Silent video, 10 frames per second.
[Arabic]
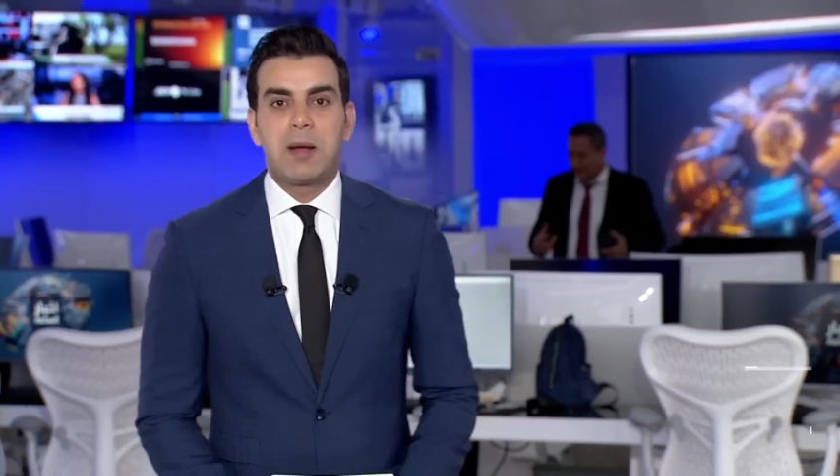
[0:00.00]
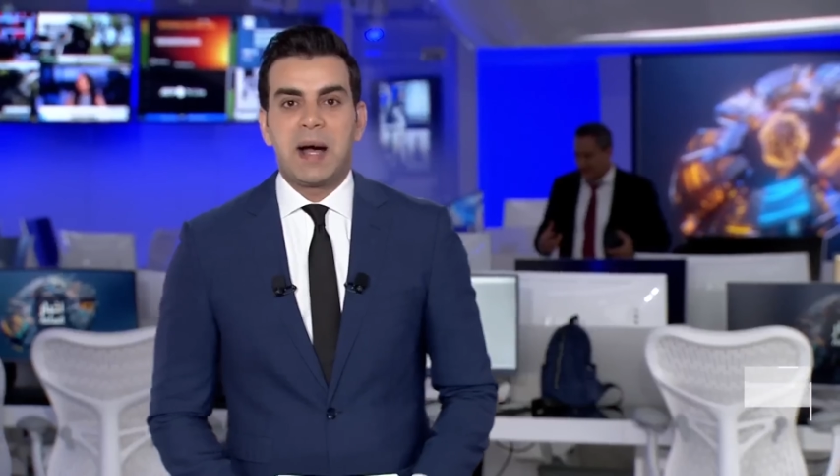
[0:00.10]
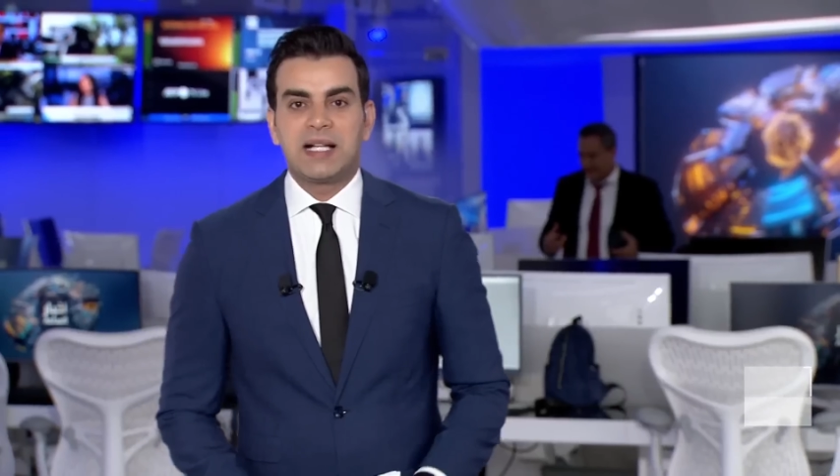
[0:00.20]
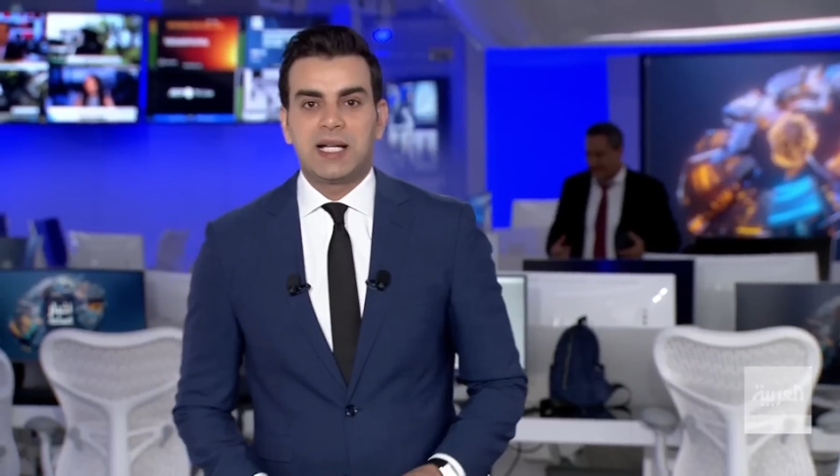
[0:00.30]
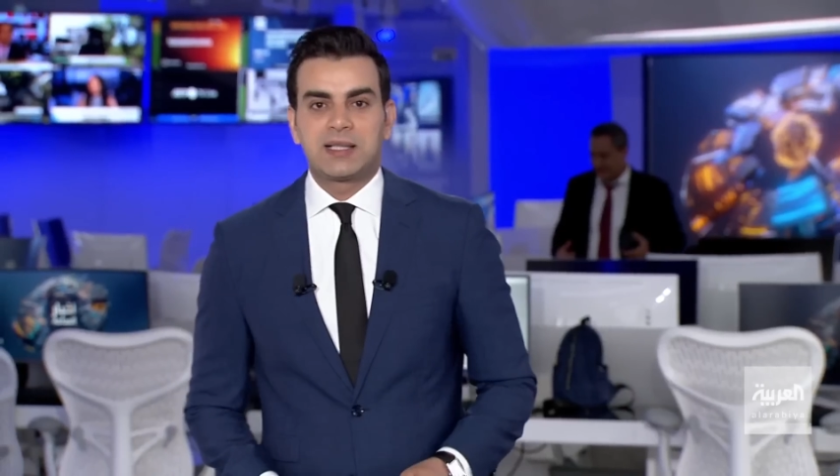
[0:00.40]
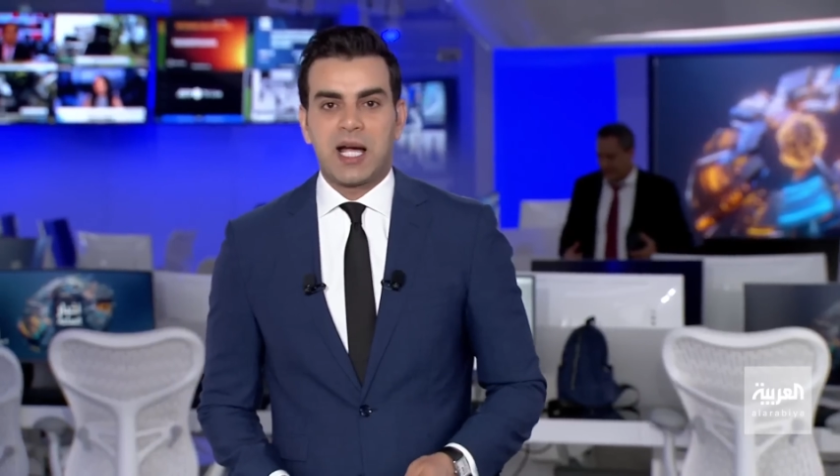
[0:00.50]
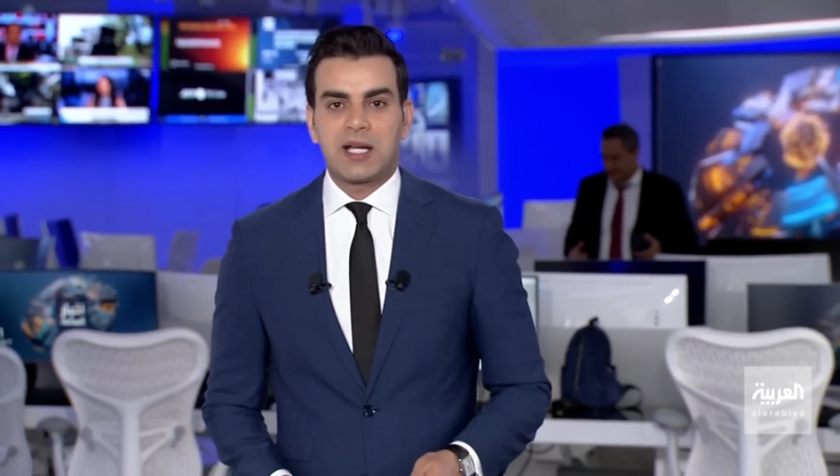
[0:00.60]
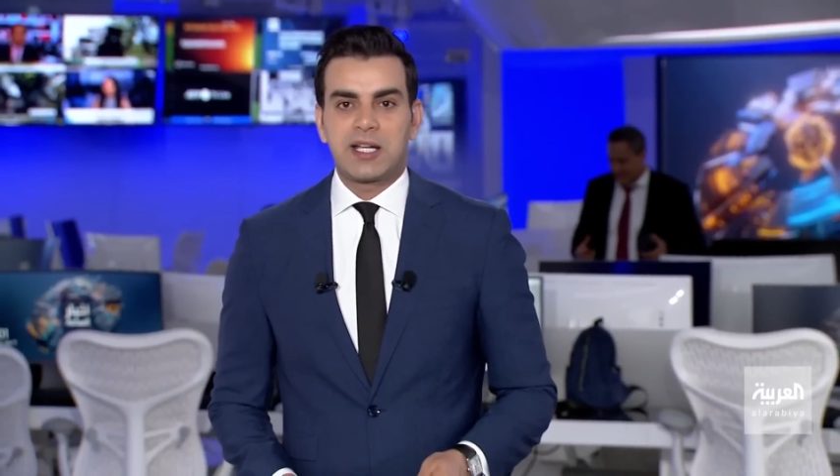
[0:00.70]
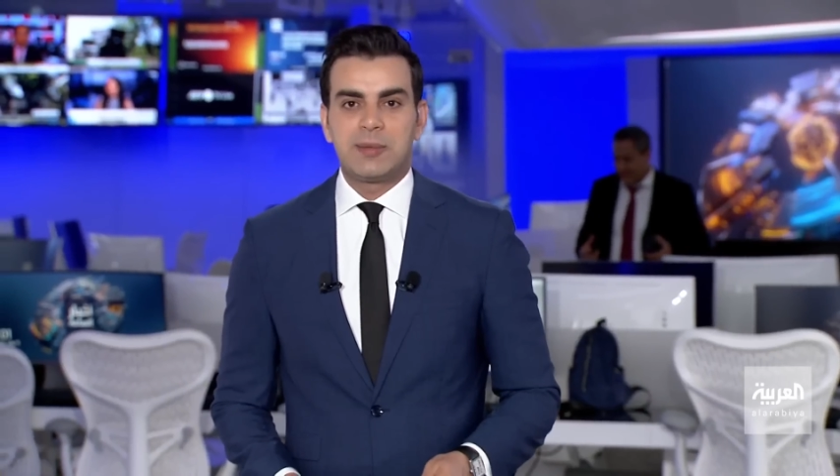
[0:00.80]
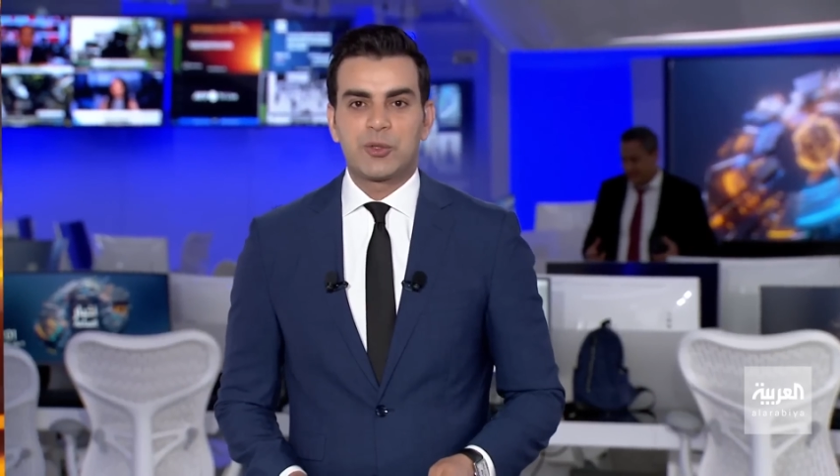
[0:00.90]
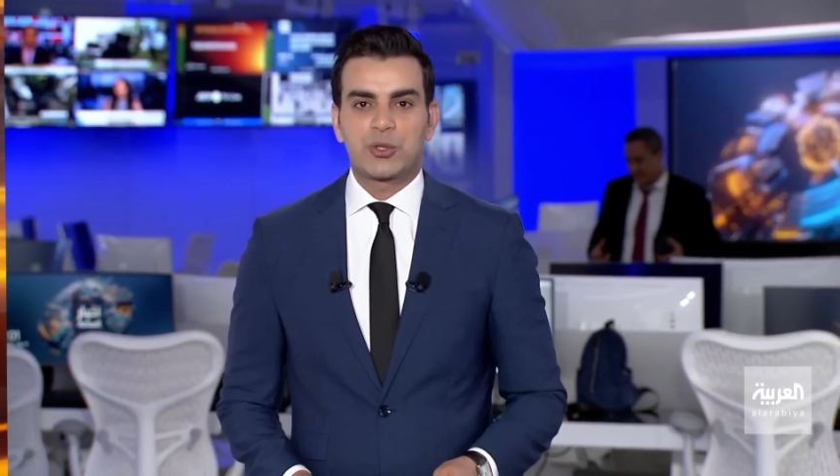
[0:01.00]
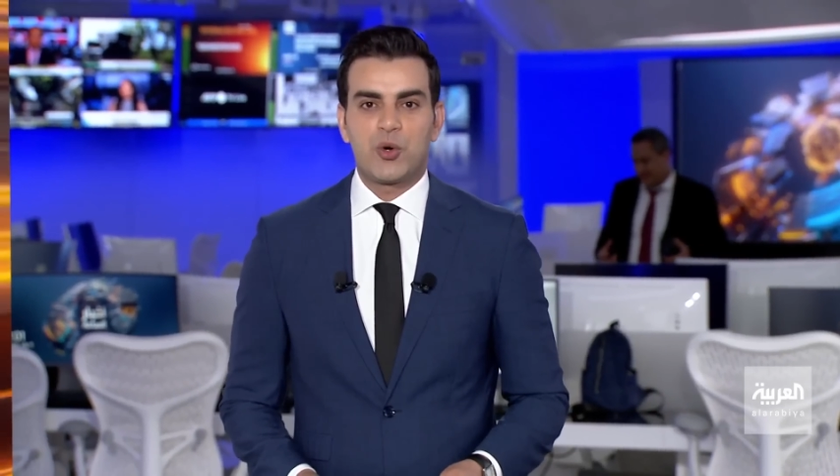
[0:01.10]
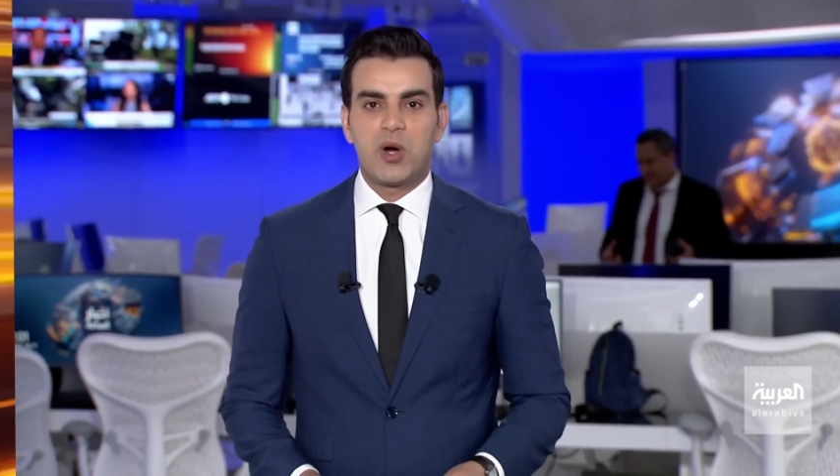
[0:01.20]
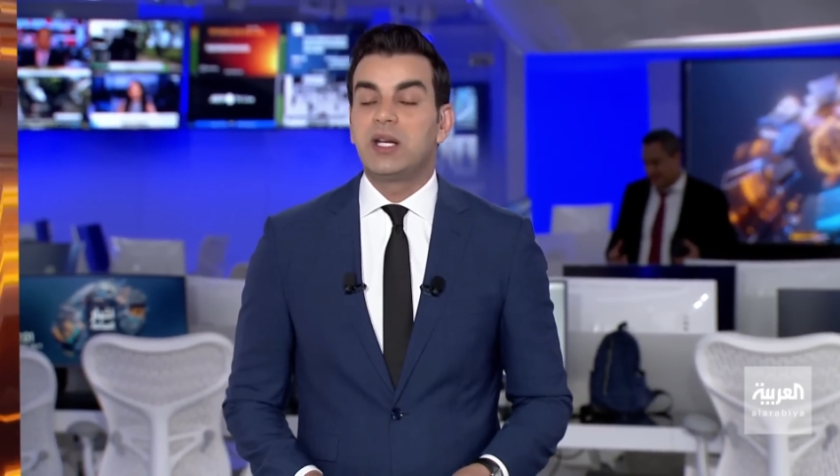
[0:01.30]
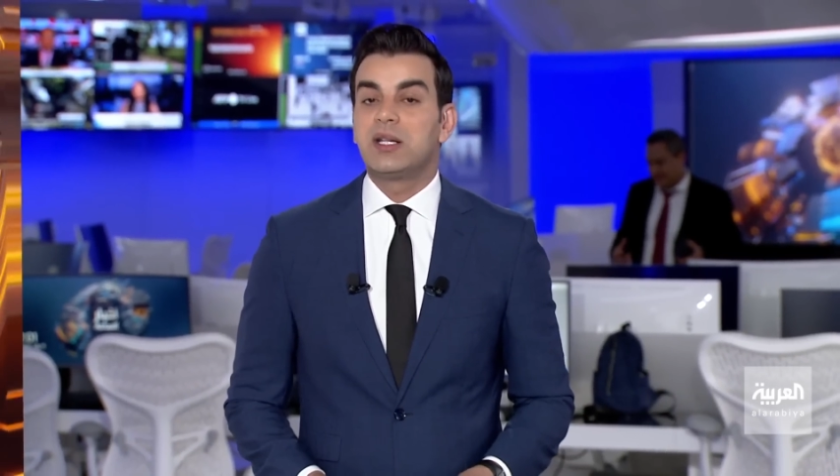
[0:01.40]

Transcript: بعد تحقيق موسكو